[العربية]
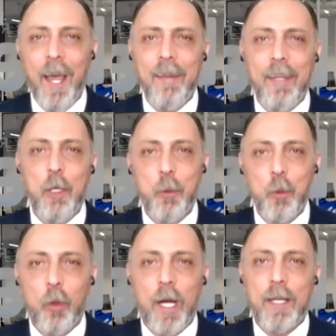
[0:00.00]
هذه
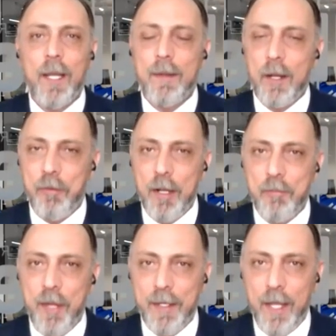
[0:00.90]
البنوك قد لا ترفع
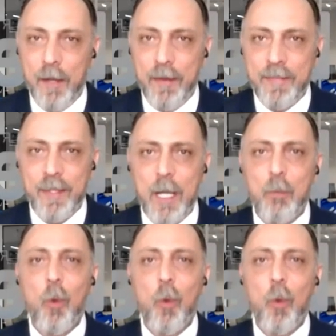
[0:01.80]
الفائدة هذه السنة